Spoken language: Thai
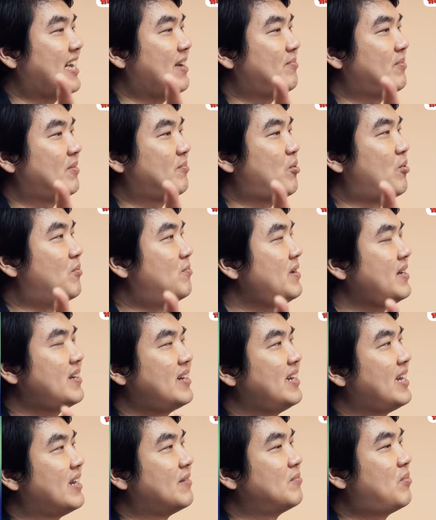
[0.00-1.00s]
ครับ ผมไม่เค
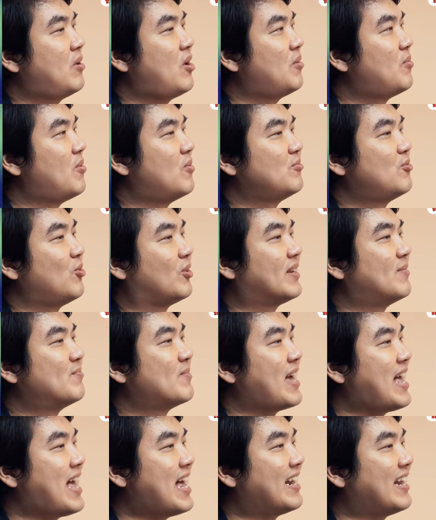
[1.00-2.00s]
ยเห็นพ่อผมหยุด
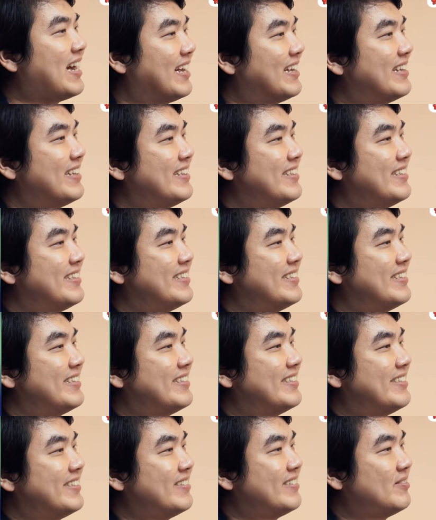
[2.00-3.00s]
ทำงานอ่ะ
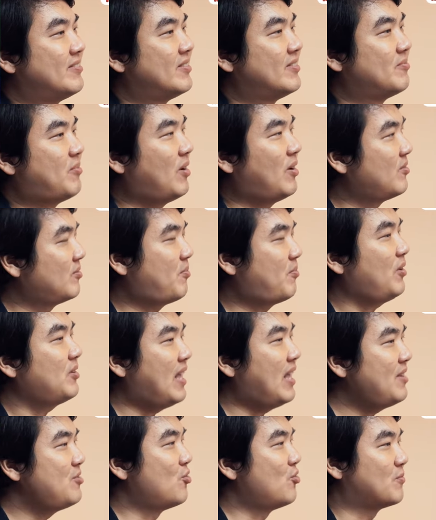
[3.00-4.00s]
เพราะเพราะ
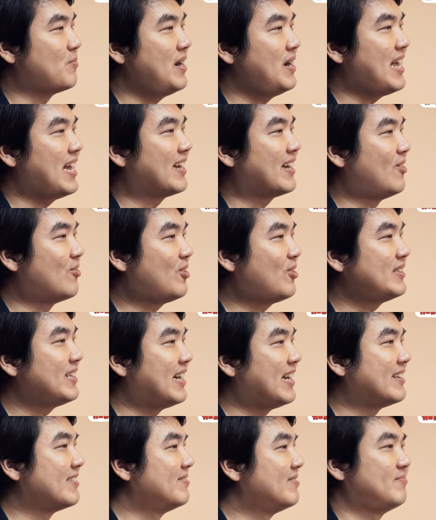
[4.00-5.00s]
ถ้าหยุดเมื่อไหร่เขาก็
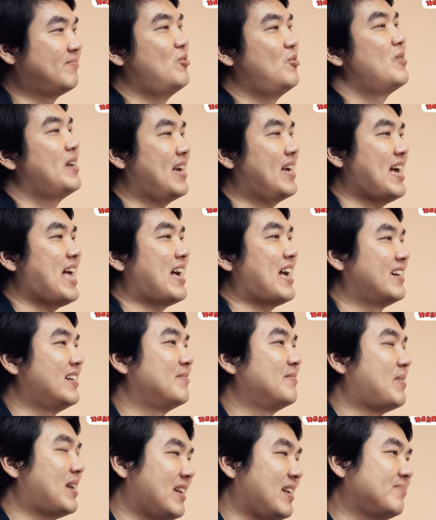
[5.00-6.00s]
จะพูดง่ายหาเงิ
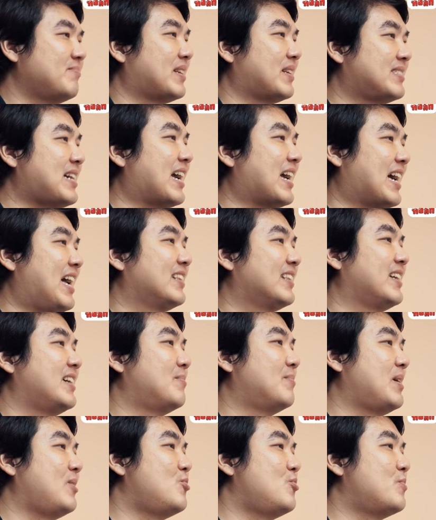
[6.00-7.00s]
นมามาจ่ายค่าเทอ
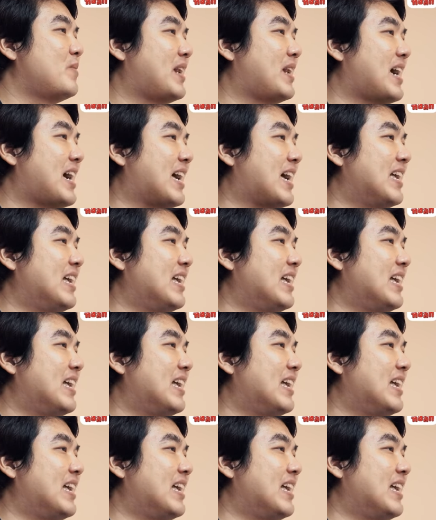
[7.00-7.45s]
มให้ลูกไม่ได้